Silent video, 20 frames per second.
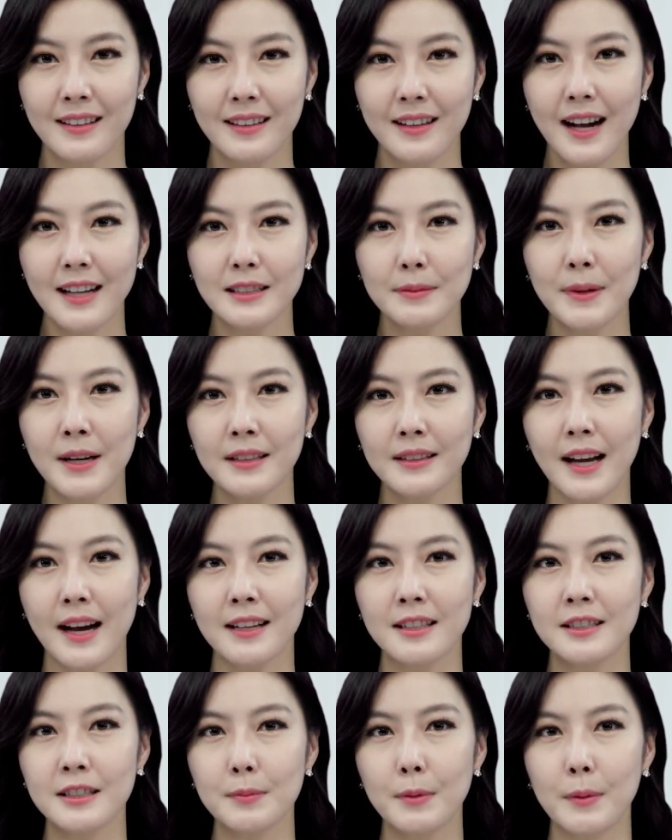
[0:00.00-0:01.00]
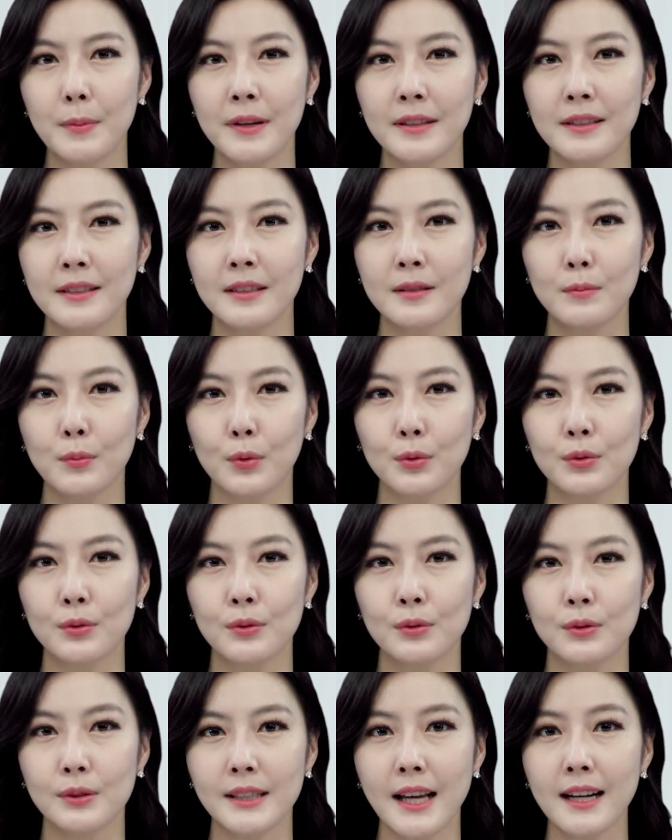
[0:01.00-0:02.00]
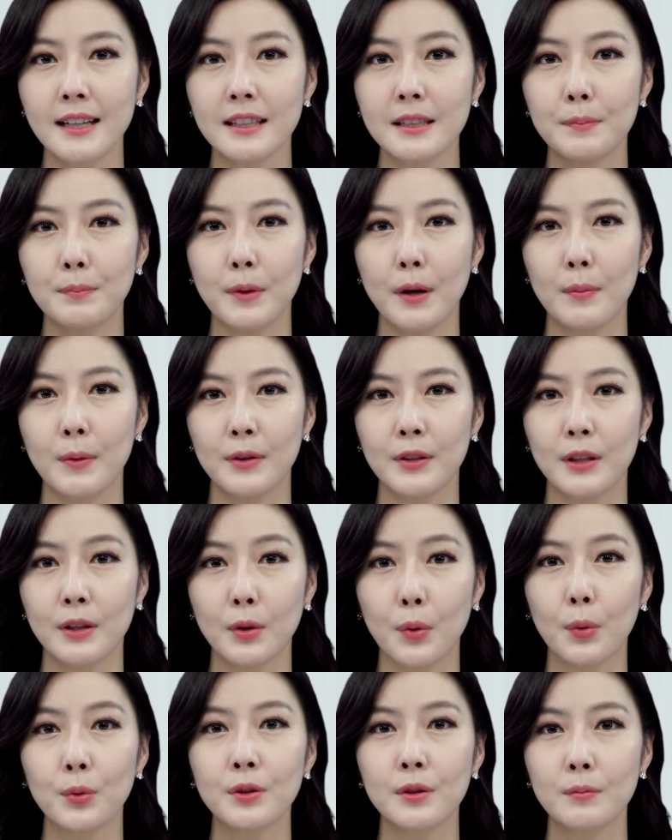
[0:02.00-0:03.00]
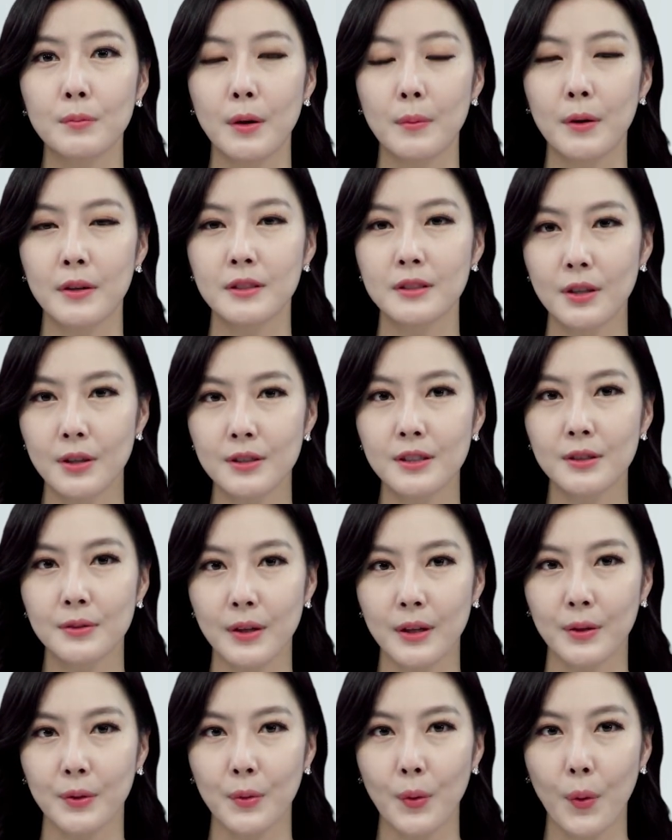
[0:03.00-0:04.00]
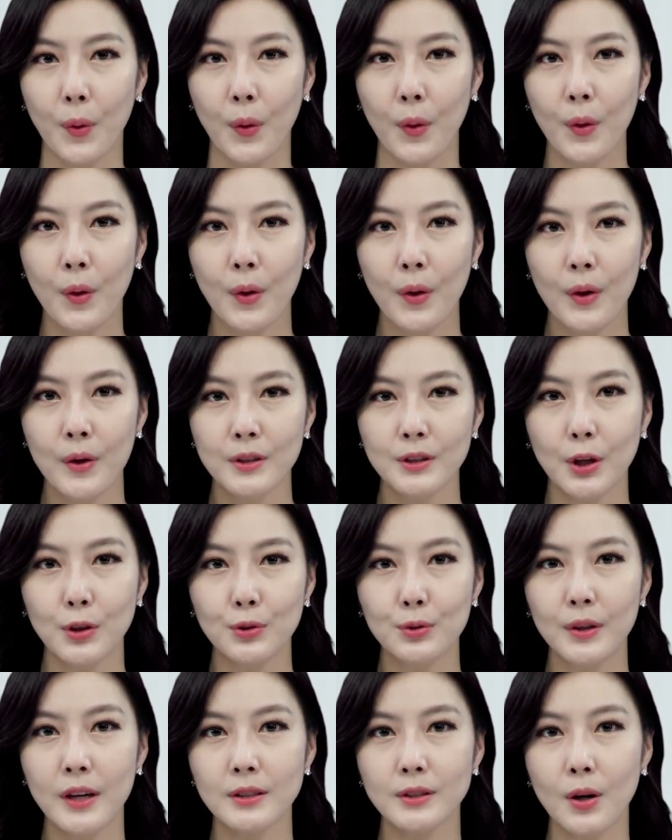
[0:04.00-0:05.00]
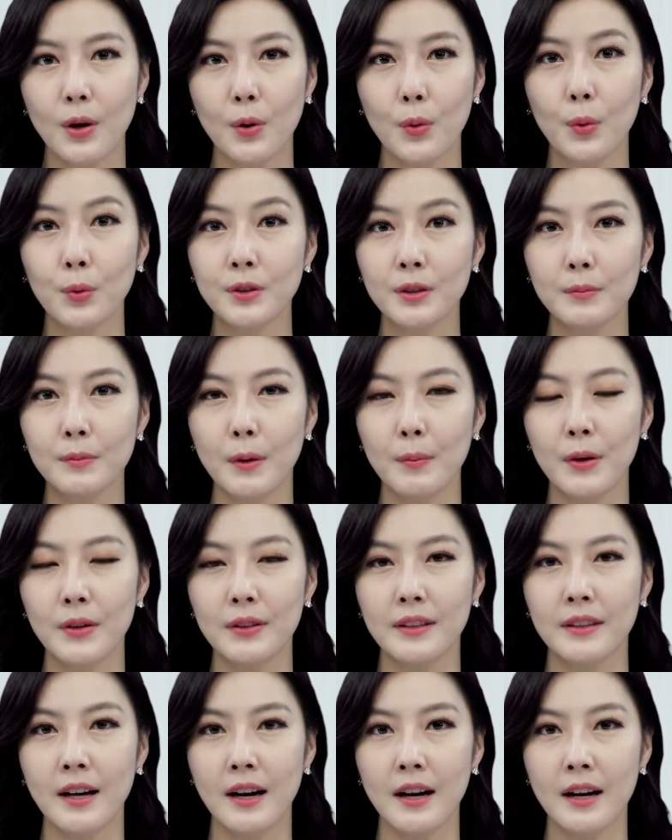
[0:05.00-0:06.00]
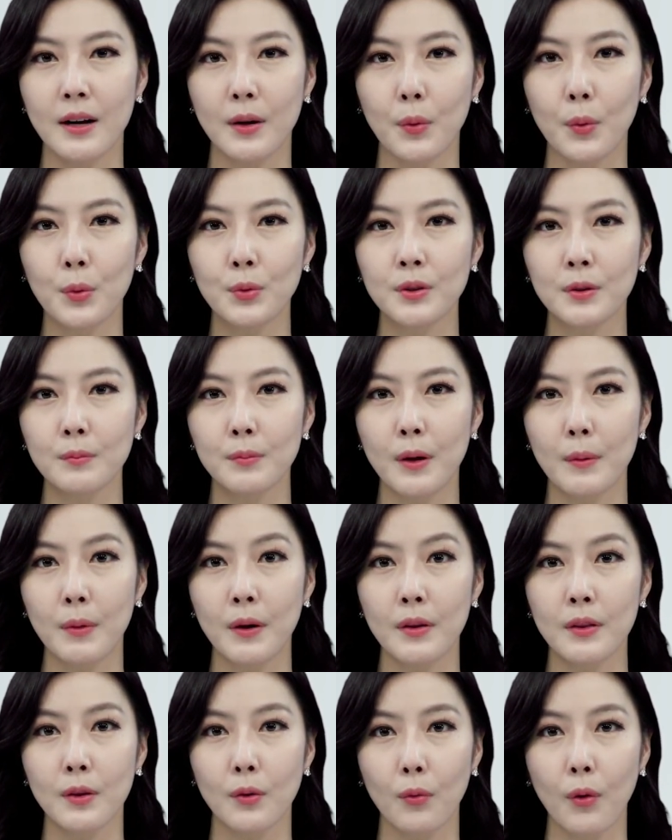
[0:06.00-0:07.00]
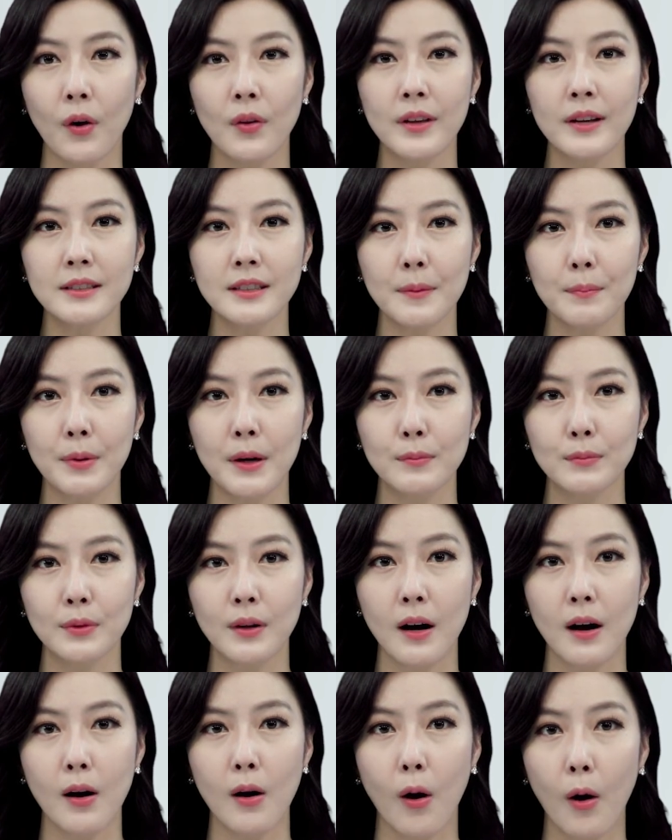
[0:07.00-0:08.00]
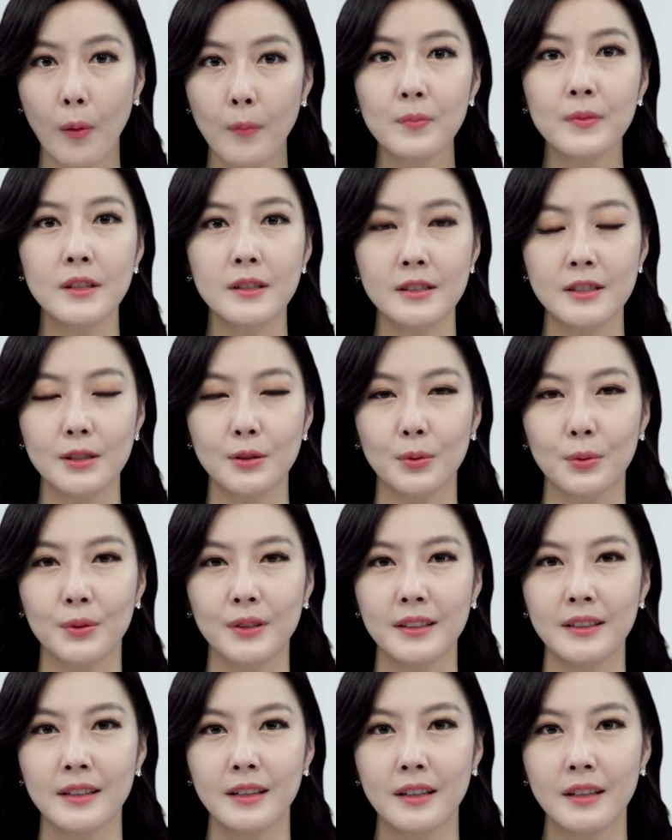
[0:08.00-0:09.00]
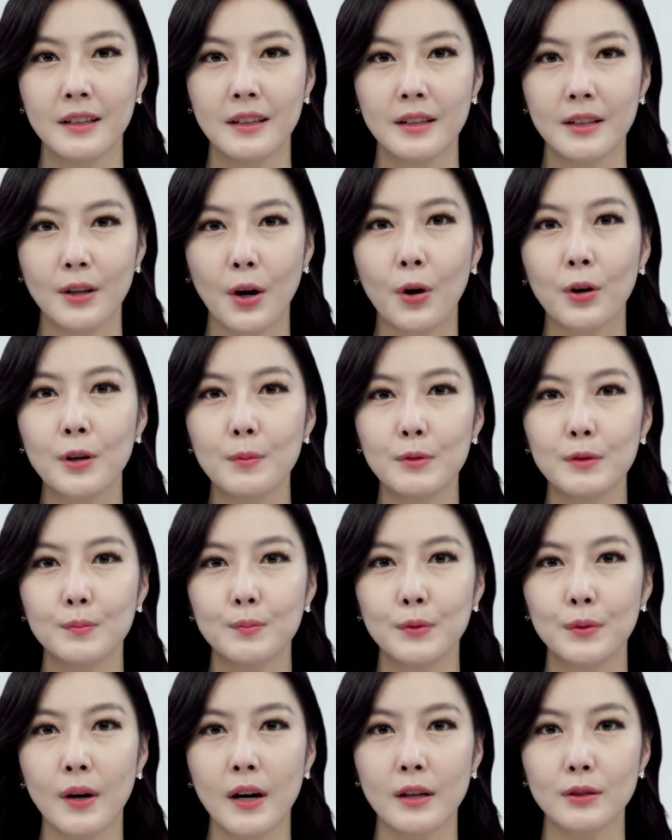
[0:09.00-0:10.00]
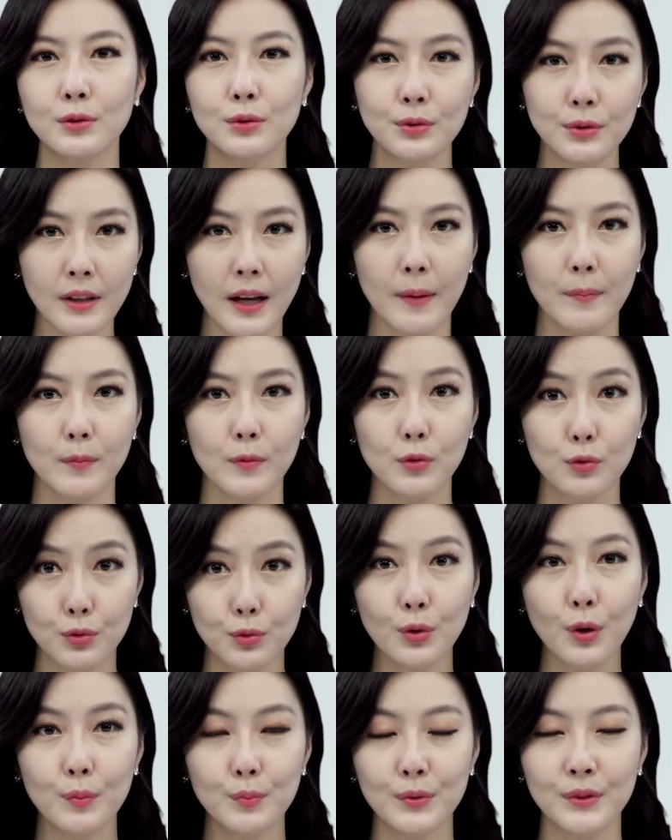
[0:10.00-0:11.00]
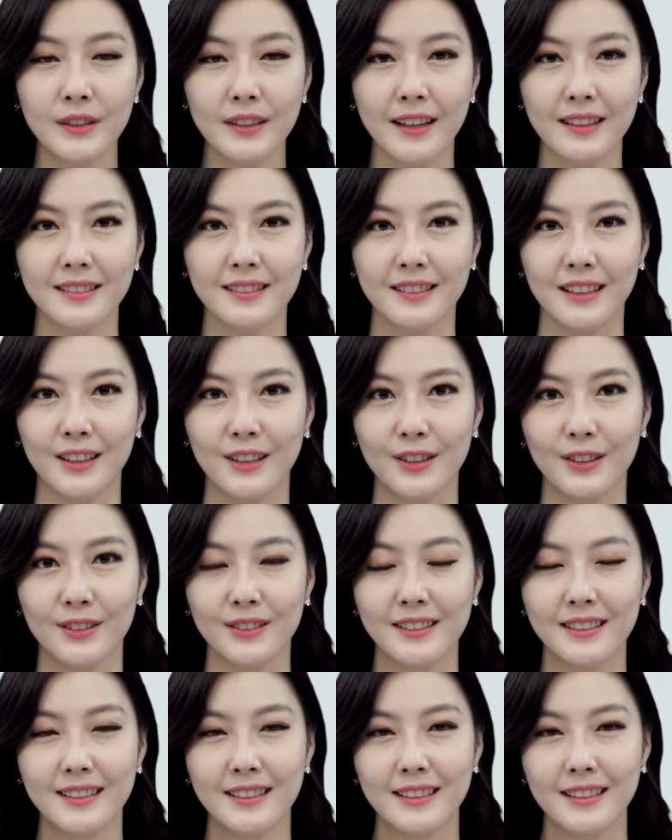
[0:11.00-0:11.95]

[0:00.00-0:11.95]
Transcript: 하지만 다른 지법에는 모두 상급 법원인 고등법원이 설치돼 있고 전국에서 고등법원이나 고등법원 원외재판부가 없는 시도는 경기북부와 충남 두 곳뿐이라는데요.